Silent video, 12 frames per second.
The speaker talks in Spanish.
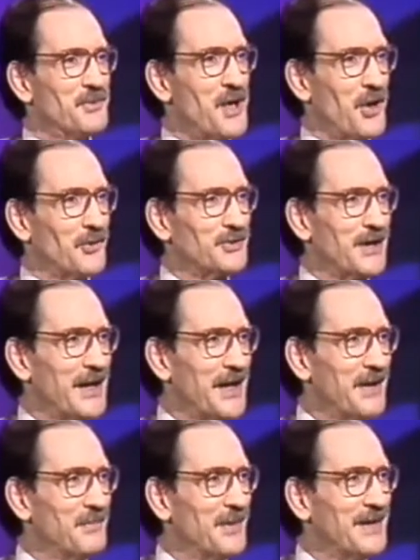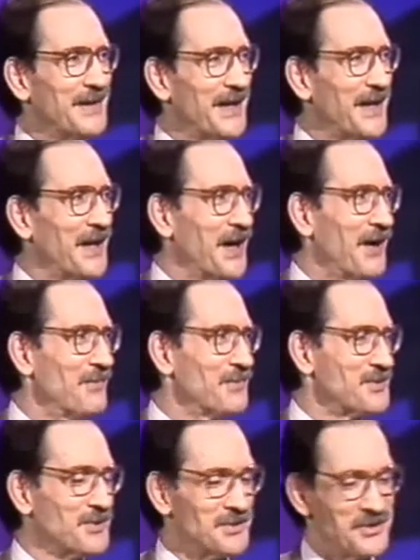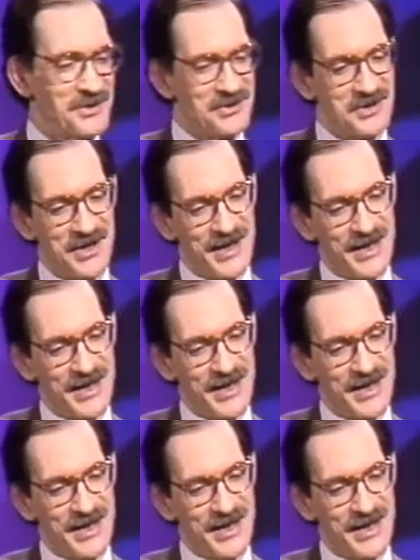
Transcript: O sea, contrariamente a vosotros,